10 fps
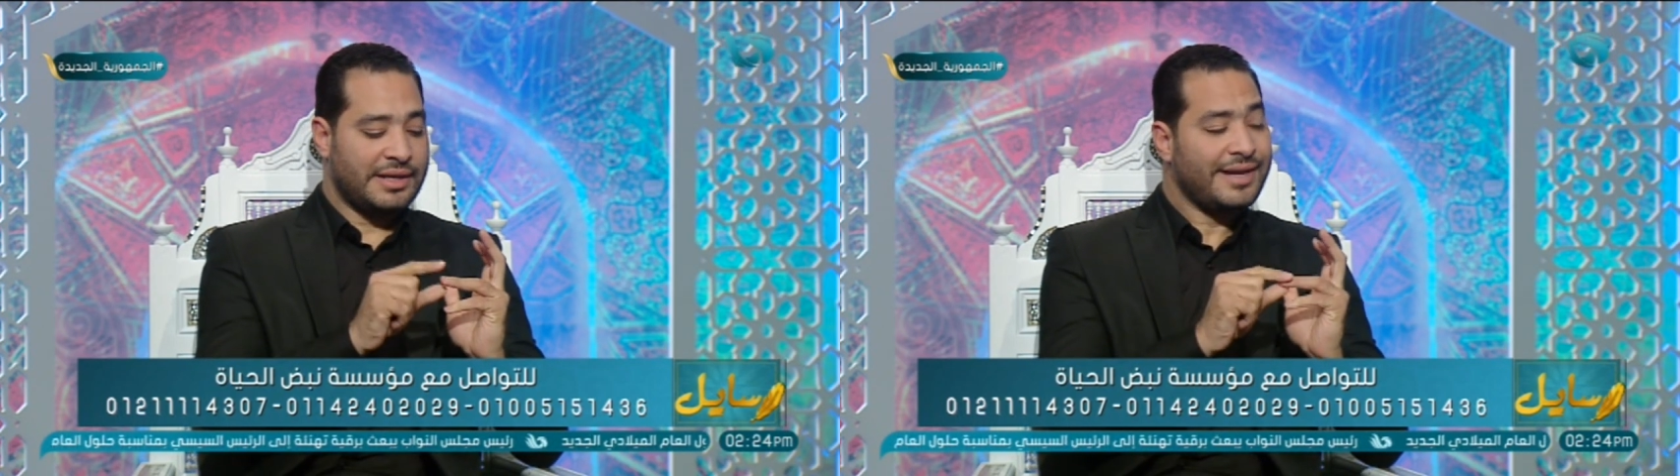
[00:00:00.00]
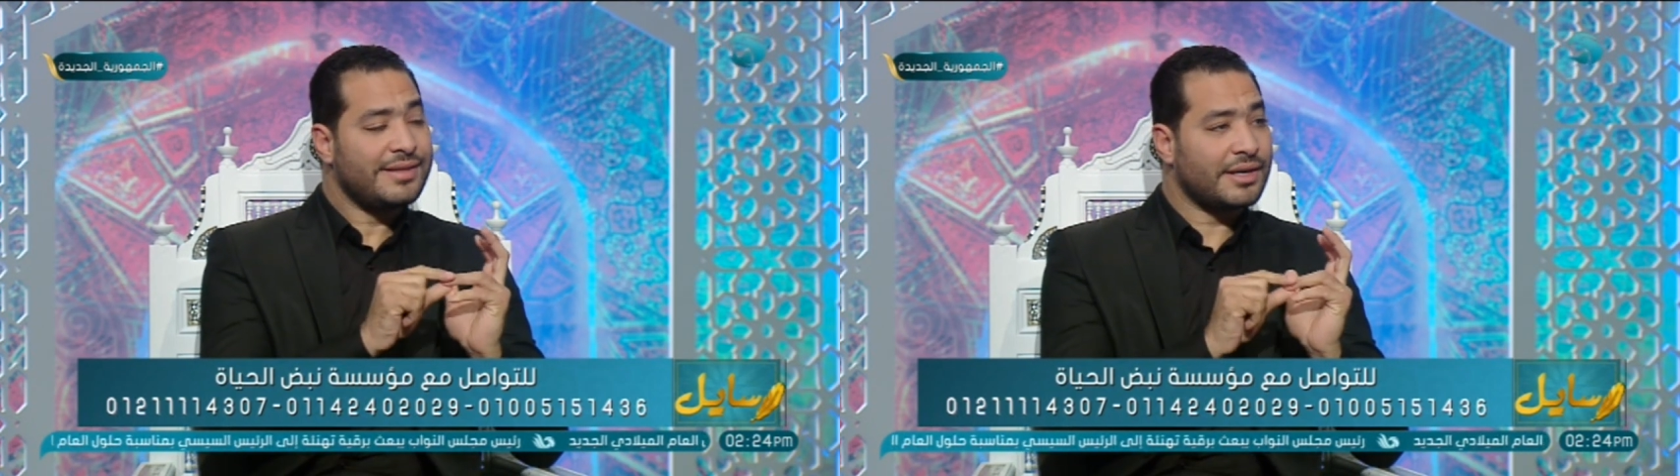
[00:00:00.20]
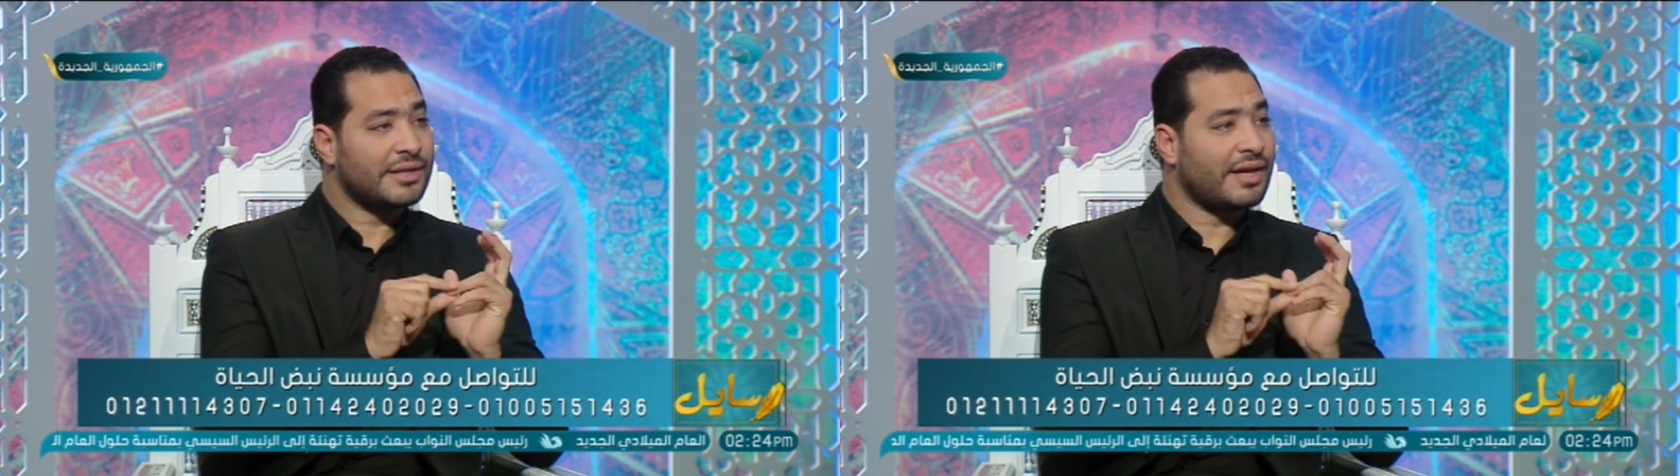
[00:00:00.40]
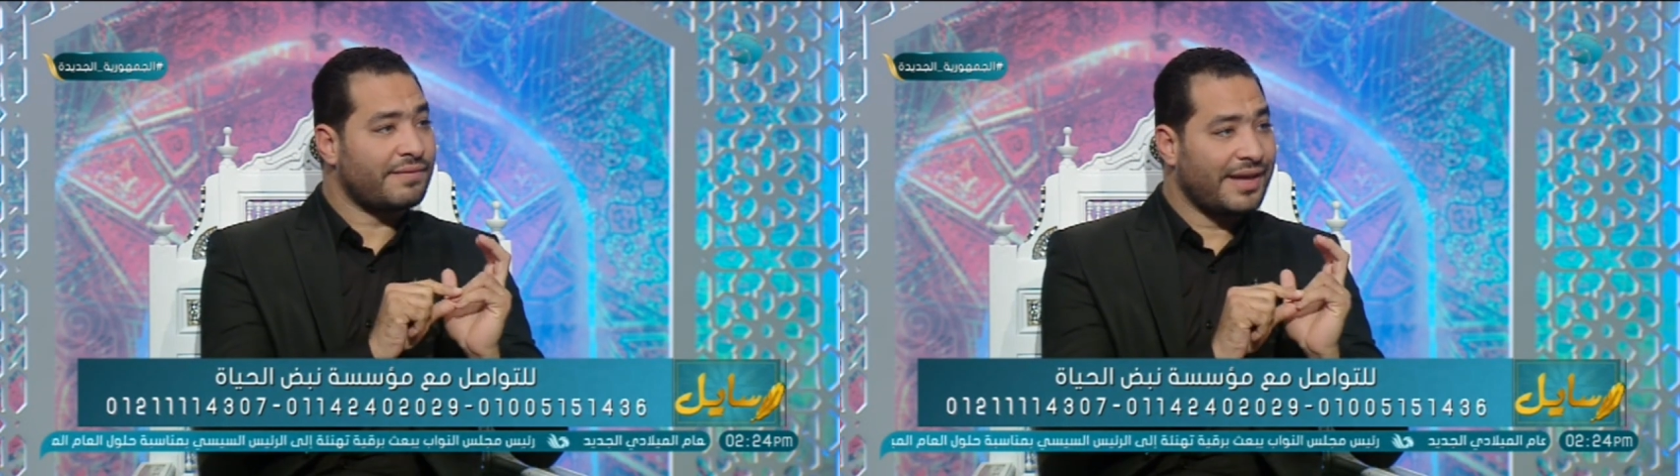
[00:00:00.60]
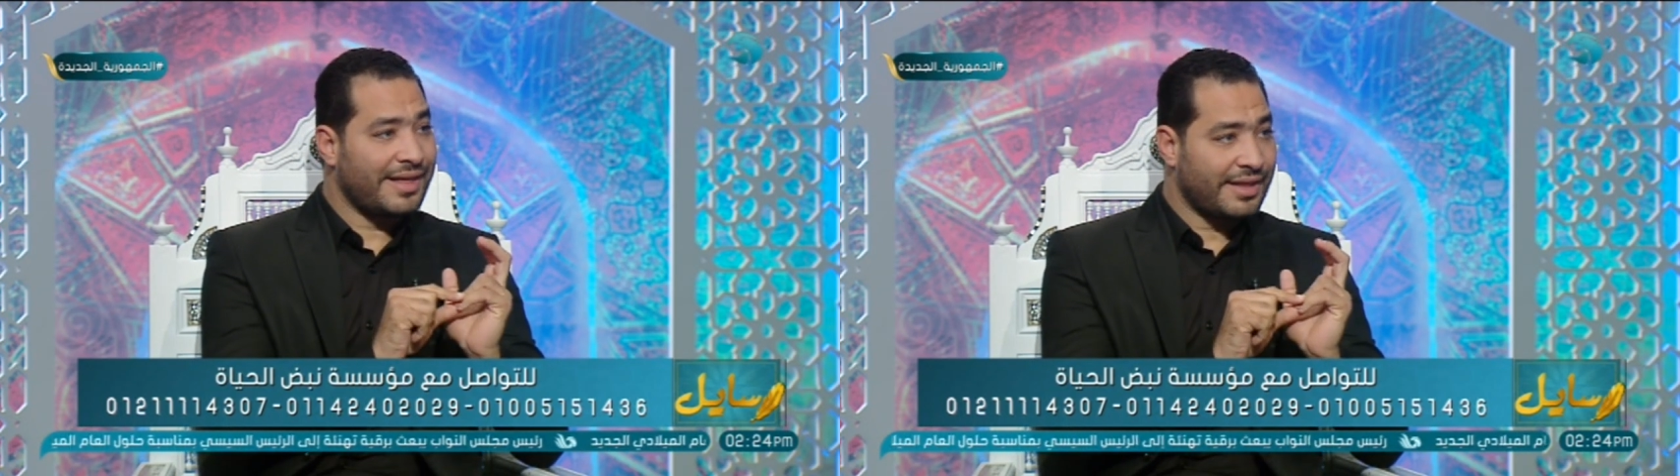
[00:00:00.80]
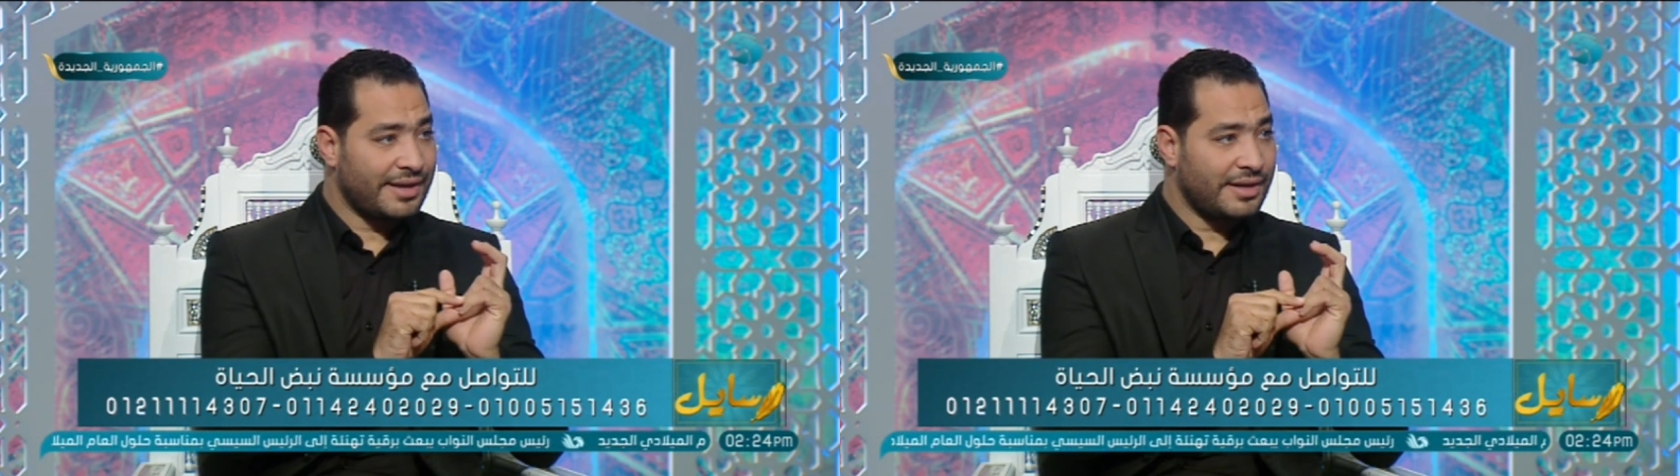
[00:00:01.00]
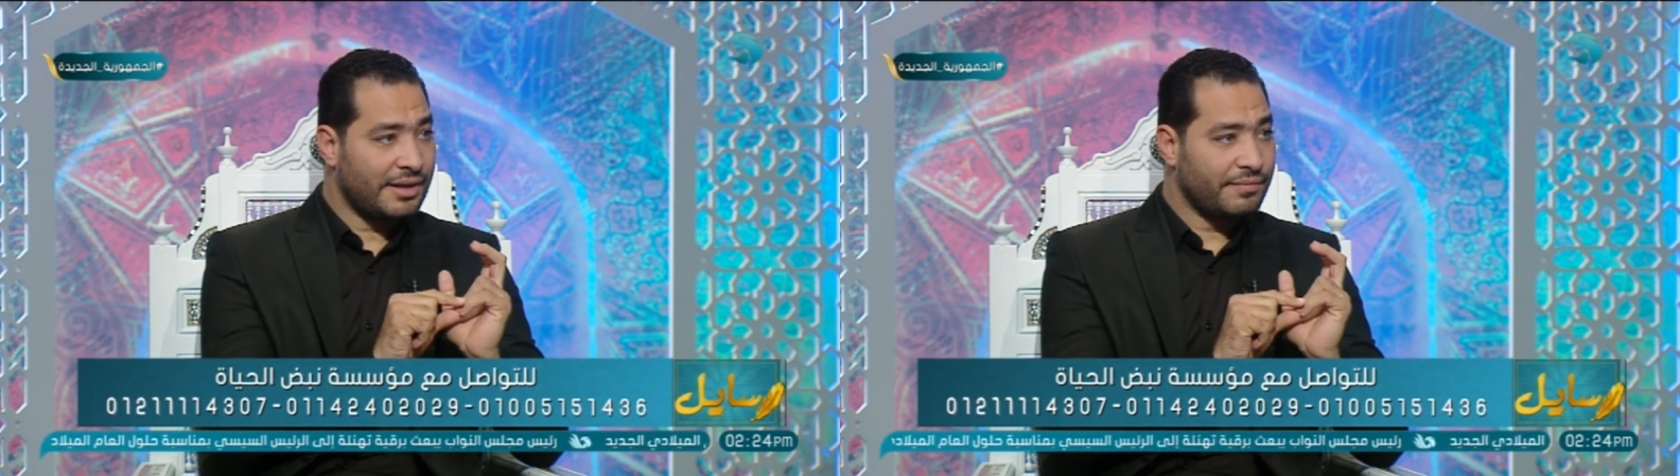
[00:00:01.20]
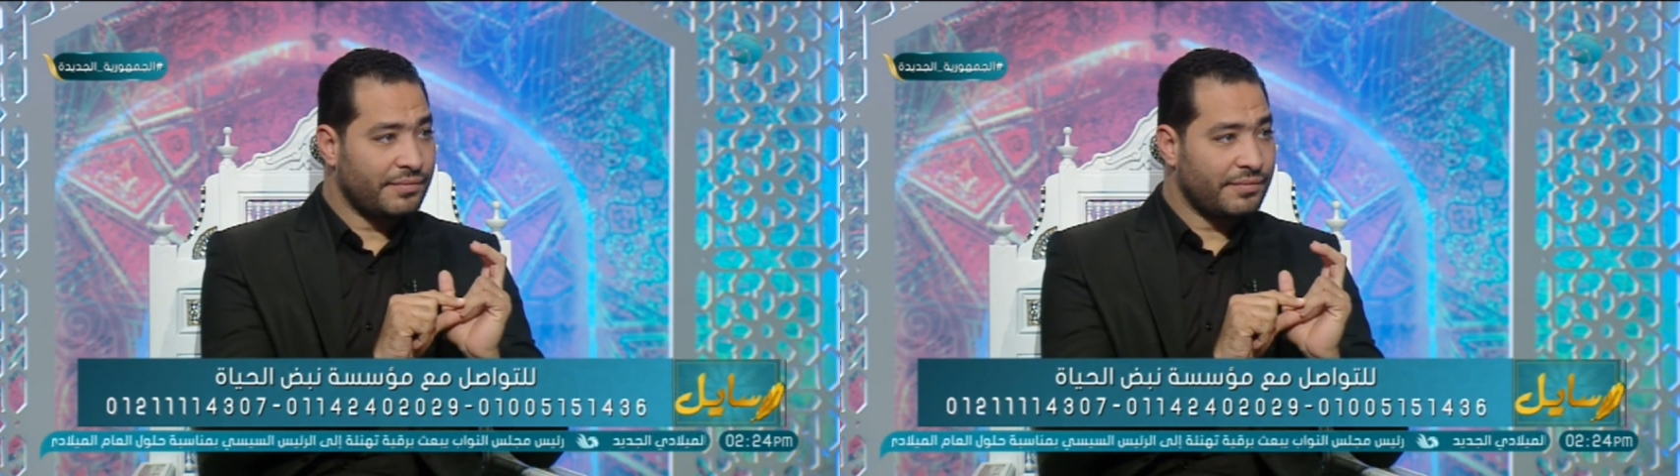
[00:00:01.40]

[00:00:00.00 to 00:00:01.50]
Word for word: ان احنا نضع في اذهاننا